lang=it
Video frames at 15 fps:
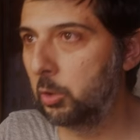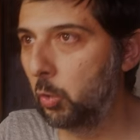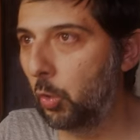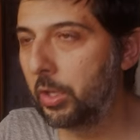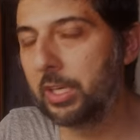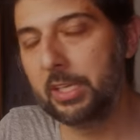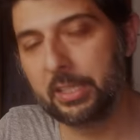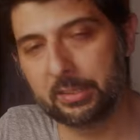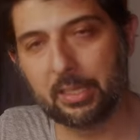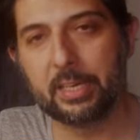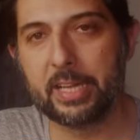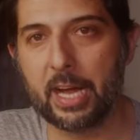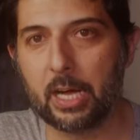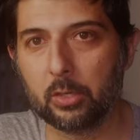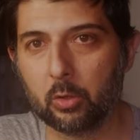noi
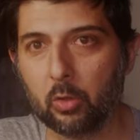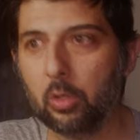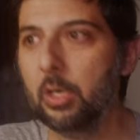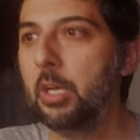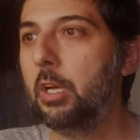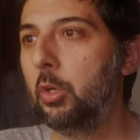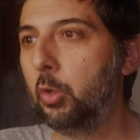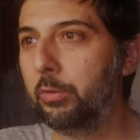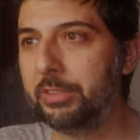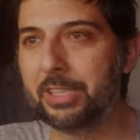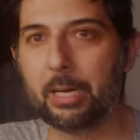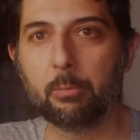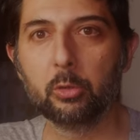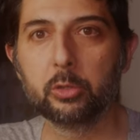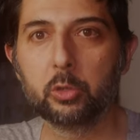l'italiano lo
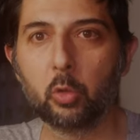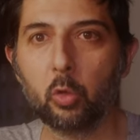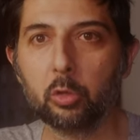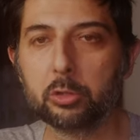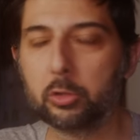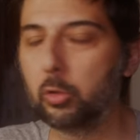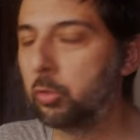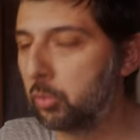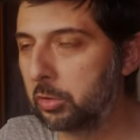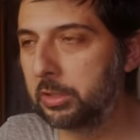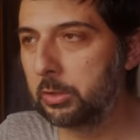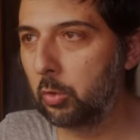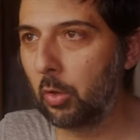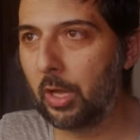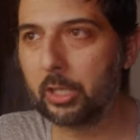vedremo solo
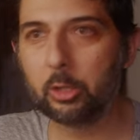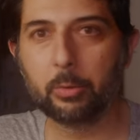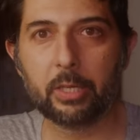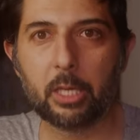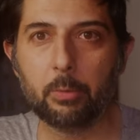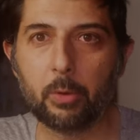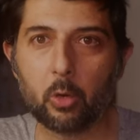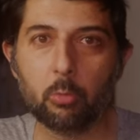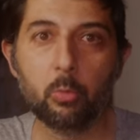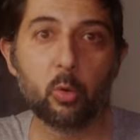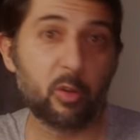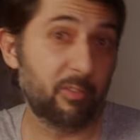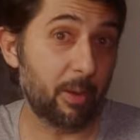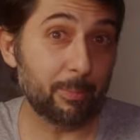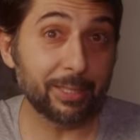sottotitolato perché poi
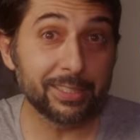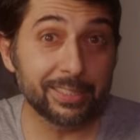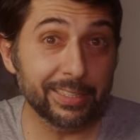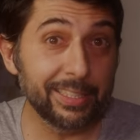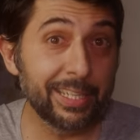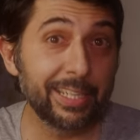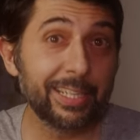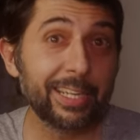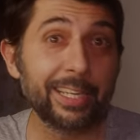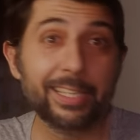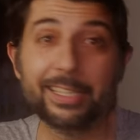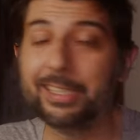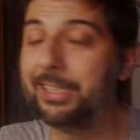comunque va a mantenere